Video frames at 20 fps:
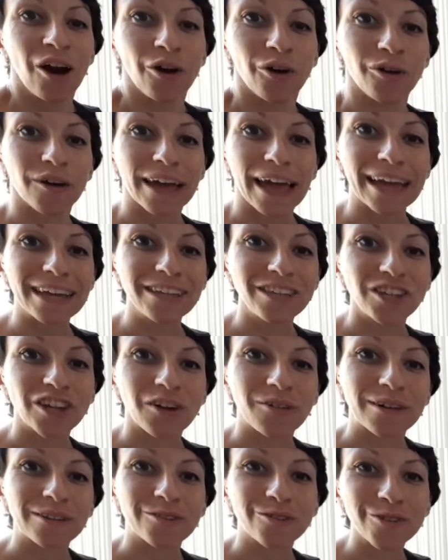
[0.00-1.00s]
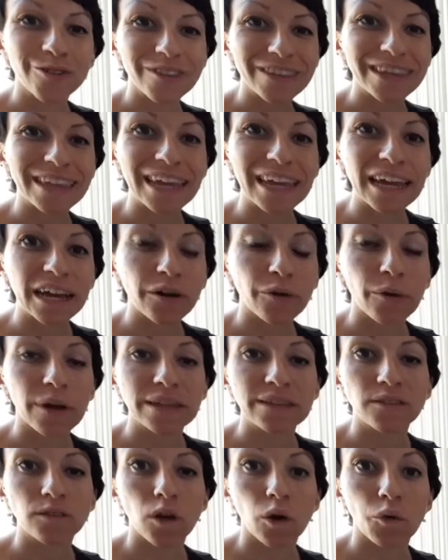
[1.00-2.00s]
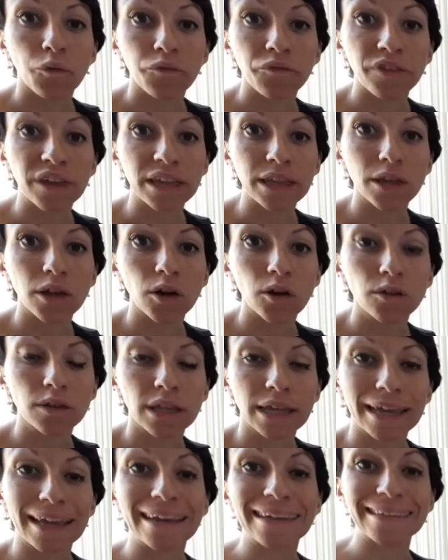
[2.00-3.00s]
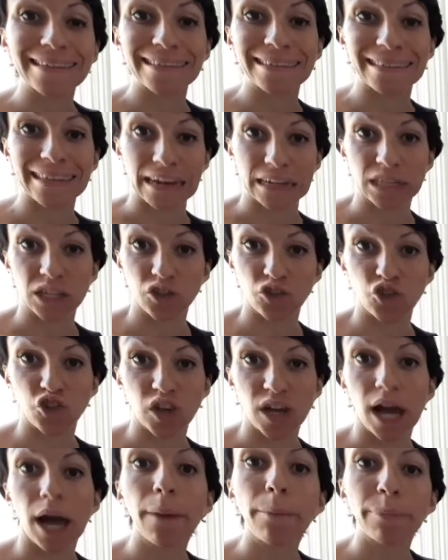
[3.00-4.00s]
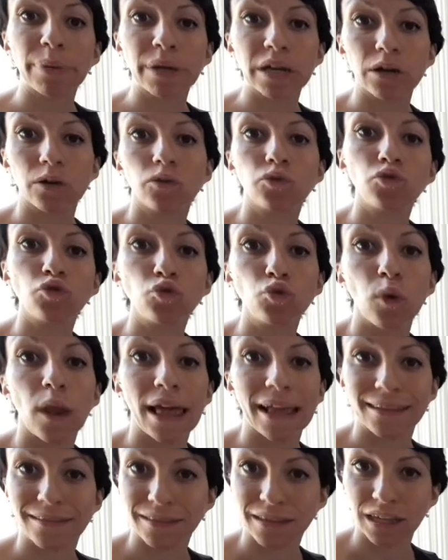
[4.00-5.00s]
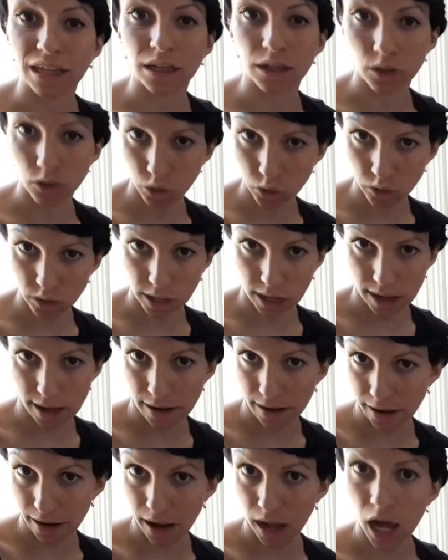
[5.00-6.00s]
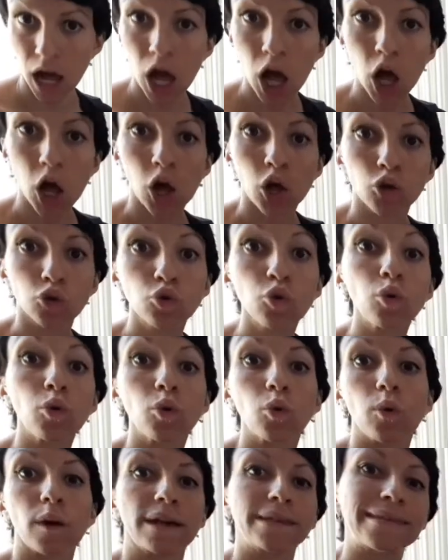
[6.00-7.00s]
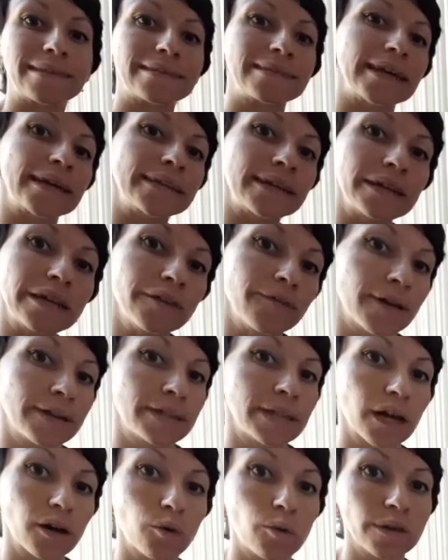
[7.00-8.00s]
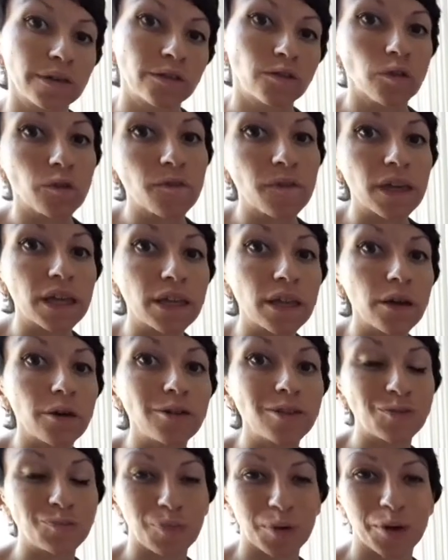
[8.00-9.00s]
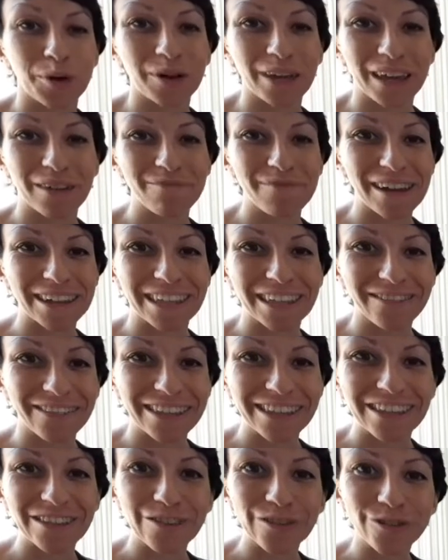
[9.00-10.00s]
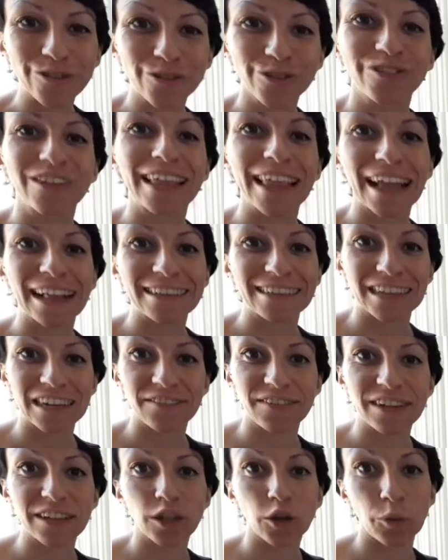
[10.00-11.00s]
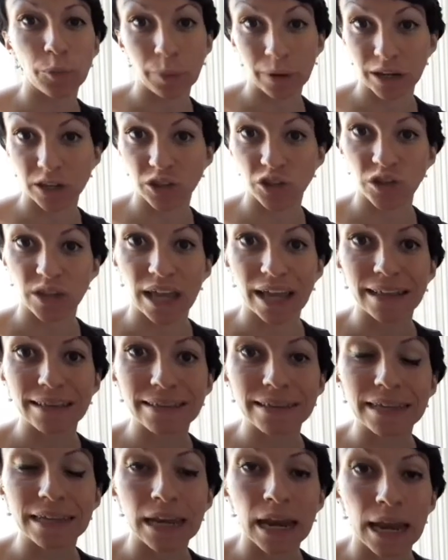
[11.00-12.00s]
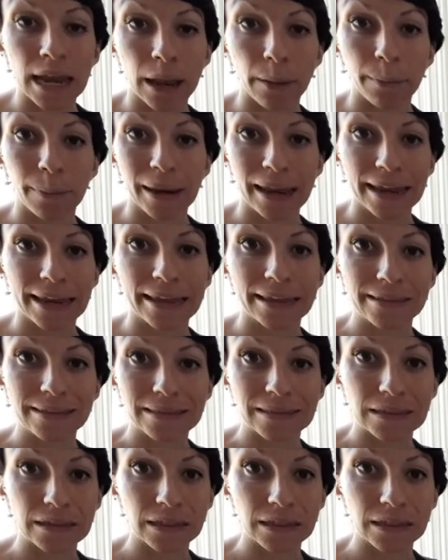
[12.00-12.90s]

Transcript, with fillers: Ok, ciao a tutti, questo è un video di strategia per consulenti doTERRA. Dunque, se siete arrivati a questo video, spero che abbiate visto tutti gli altri video precedenti nella playlist